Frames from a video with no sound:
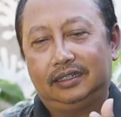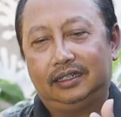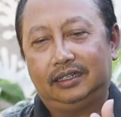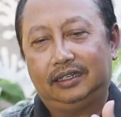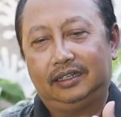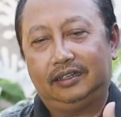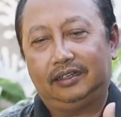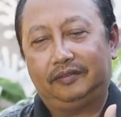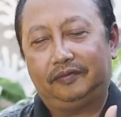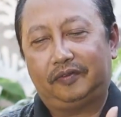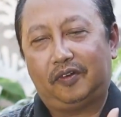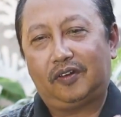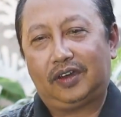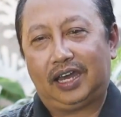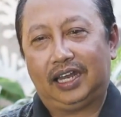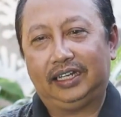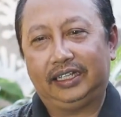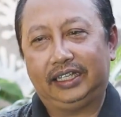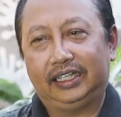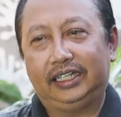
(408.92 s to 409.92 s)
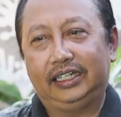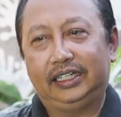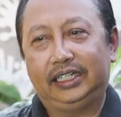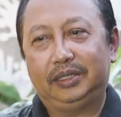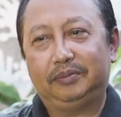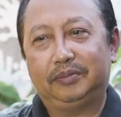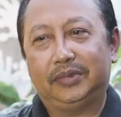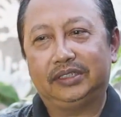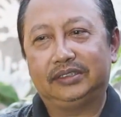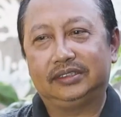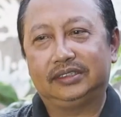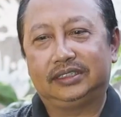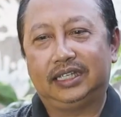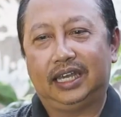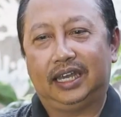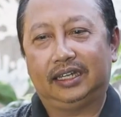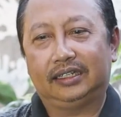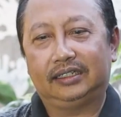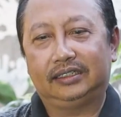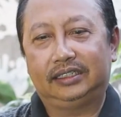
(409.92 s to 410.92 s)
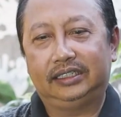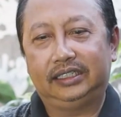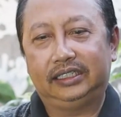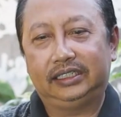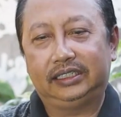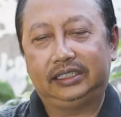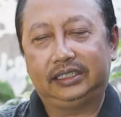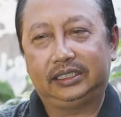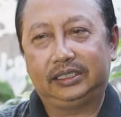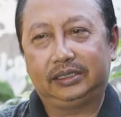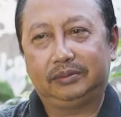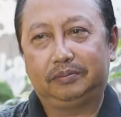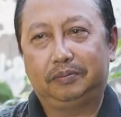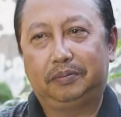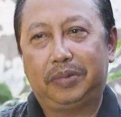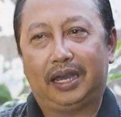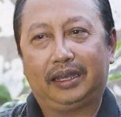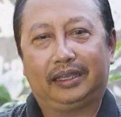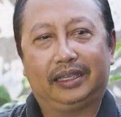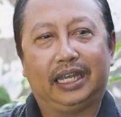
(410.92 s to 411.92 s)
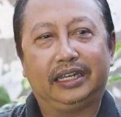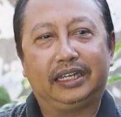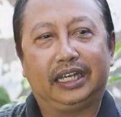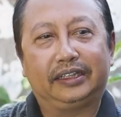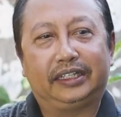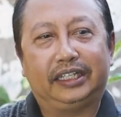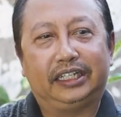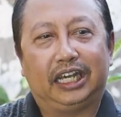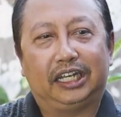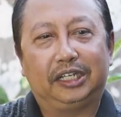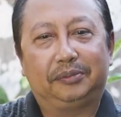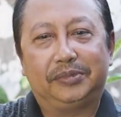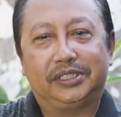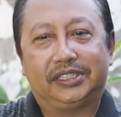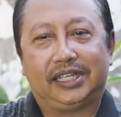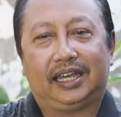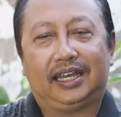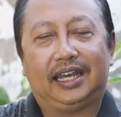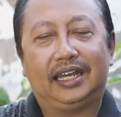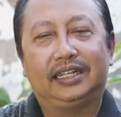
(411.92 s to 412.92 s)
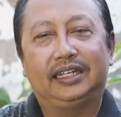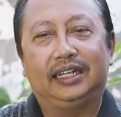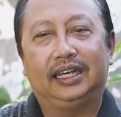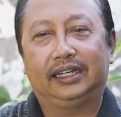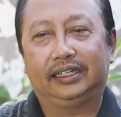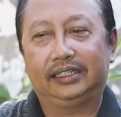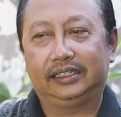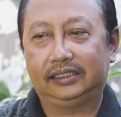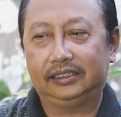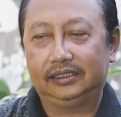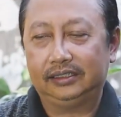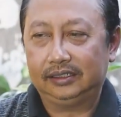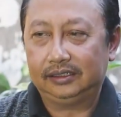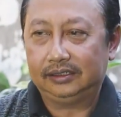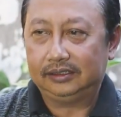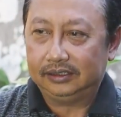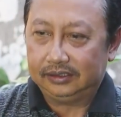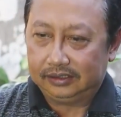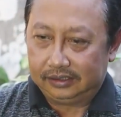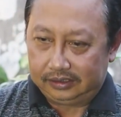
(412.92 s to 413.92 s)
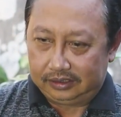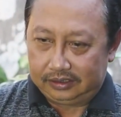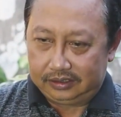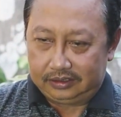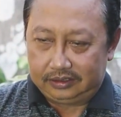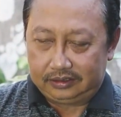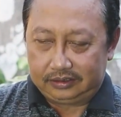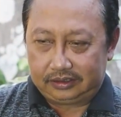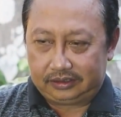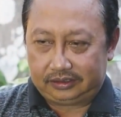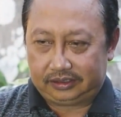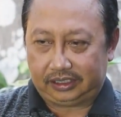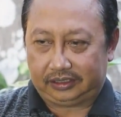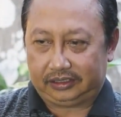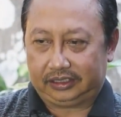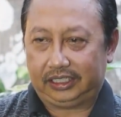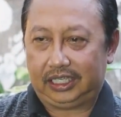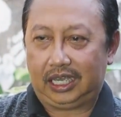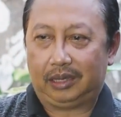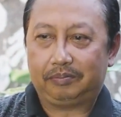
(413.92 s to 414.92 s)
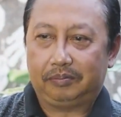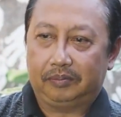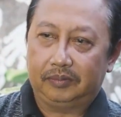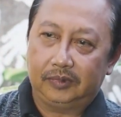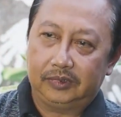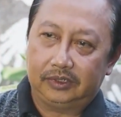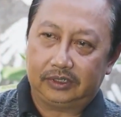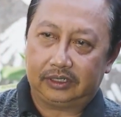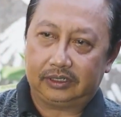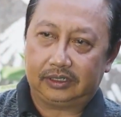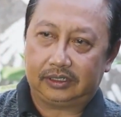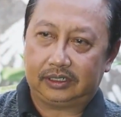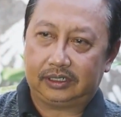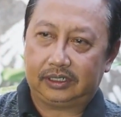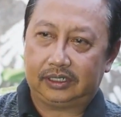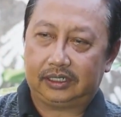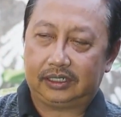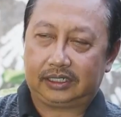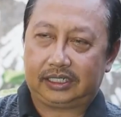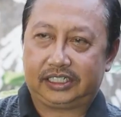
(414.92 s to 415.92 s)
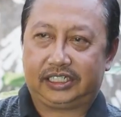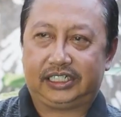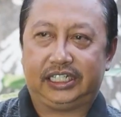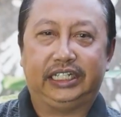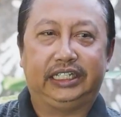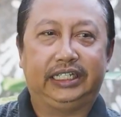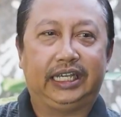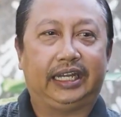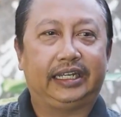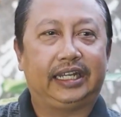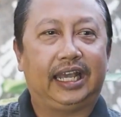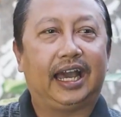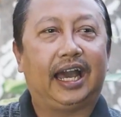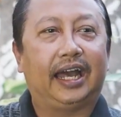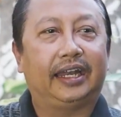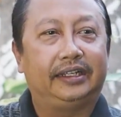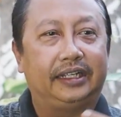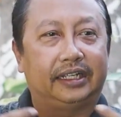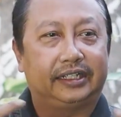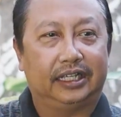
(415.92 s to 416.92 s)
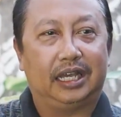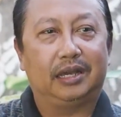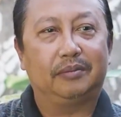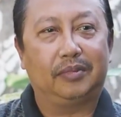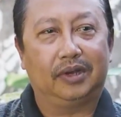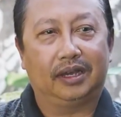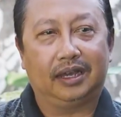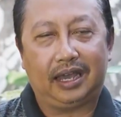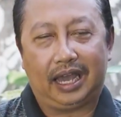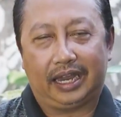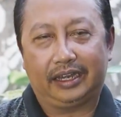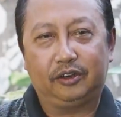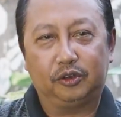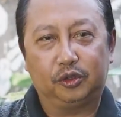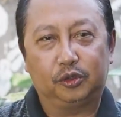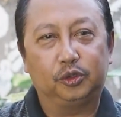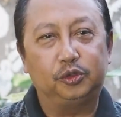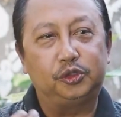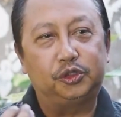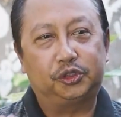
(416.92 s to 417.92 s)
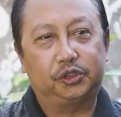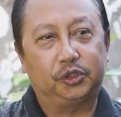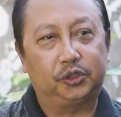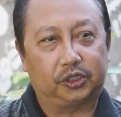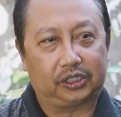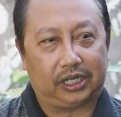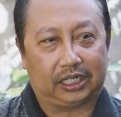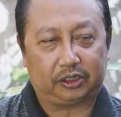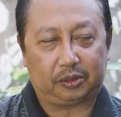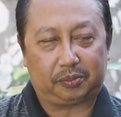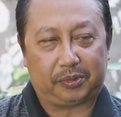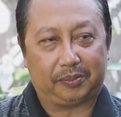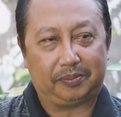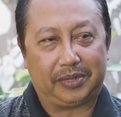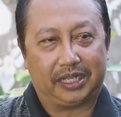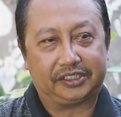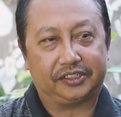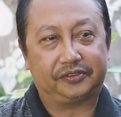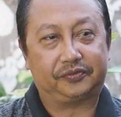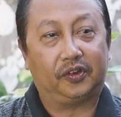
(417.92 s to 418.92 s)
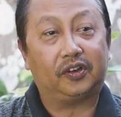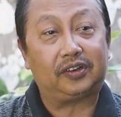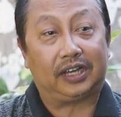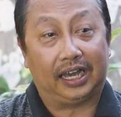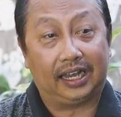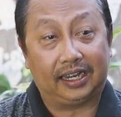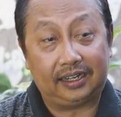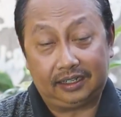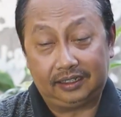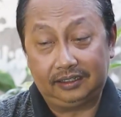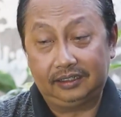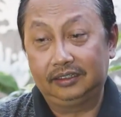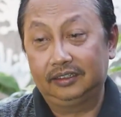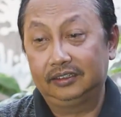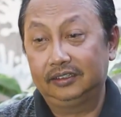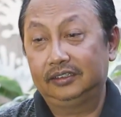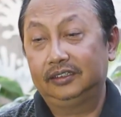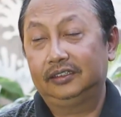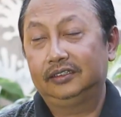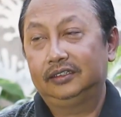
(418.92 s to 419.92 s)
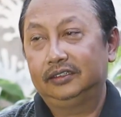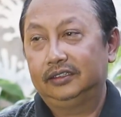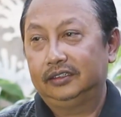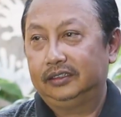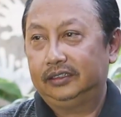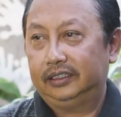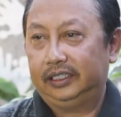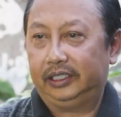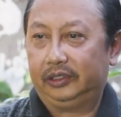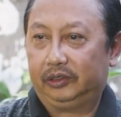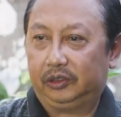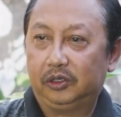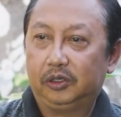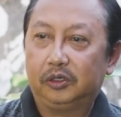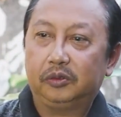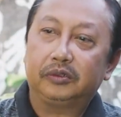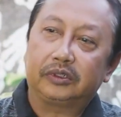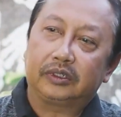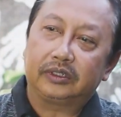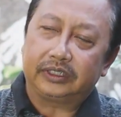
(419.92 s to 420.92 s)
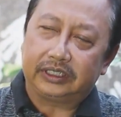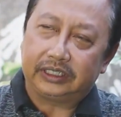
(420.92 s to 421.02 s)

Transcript: uh, vokal ini menjadi bagian yang tidak dipisahkan dari setiap kesenian yang hadir yang mengandung unsur atau berbasis vokal itu